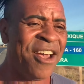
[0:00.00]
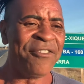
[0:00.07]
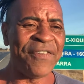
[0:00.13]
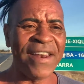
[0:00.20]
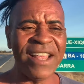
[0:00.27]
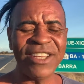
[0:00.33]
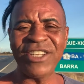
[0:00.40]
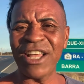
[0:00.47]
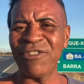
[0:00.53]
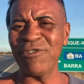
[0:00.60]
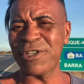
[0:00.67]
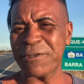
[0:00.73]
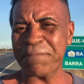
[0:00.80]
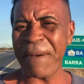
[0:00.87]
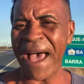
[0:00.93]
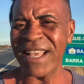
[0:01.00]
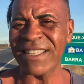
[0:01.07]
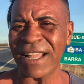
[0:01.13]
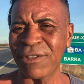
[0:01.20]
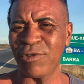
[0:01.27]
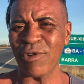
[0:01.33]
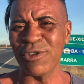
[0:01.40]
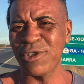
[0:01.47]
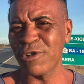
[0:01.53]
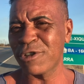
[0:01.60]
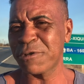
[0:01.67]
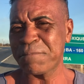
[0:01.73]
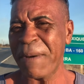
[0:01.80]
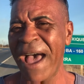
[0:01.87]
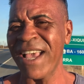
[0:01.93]
Feliz Dia dos Pais a todos os
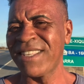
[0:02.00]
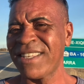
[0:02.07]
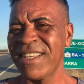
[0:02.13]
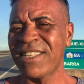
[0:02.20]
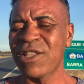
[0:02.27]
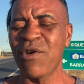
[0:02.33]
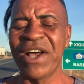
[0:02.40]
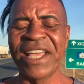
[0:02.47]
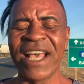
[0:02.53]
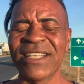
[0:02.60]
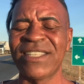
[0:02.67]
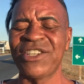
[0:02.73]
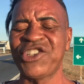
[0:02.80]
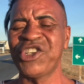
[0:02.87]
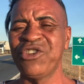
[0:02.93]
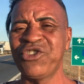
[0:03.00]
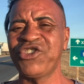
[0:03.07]
pais que estão aí assistindo o